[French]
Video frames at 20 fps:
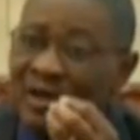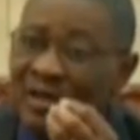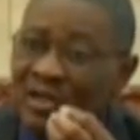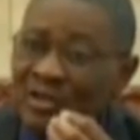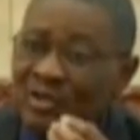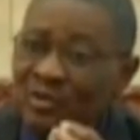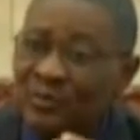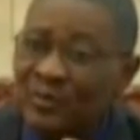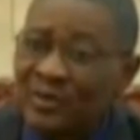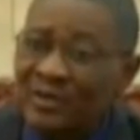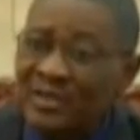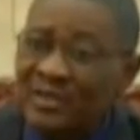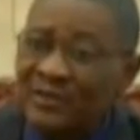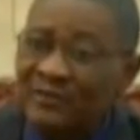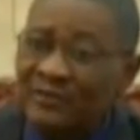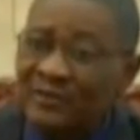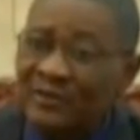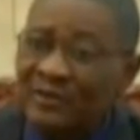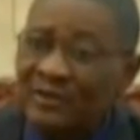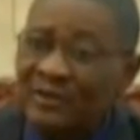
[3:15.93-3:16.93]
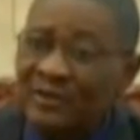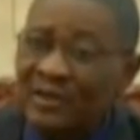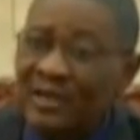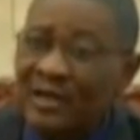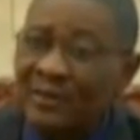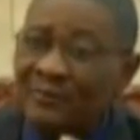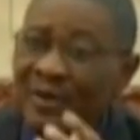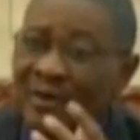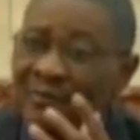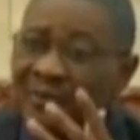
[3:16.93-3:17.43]
des supplétifs, qui
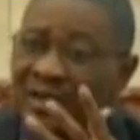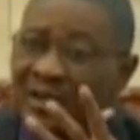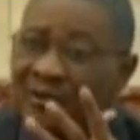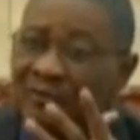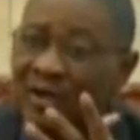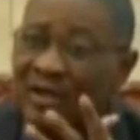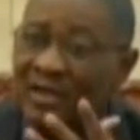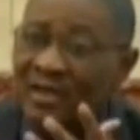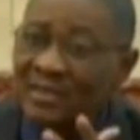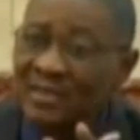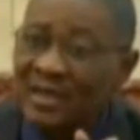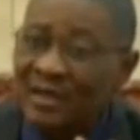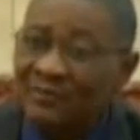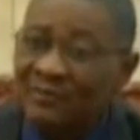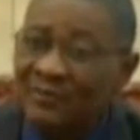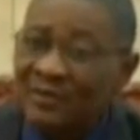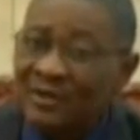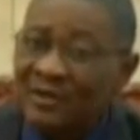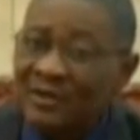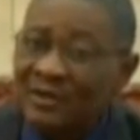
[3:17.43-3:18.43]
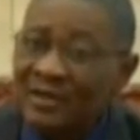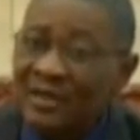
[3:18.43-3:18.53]
les permet d'avoir des armes, qui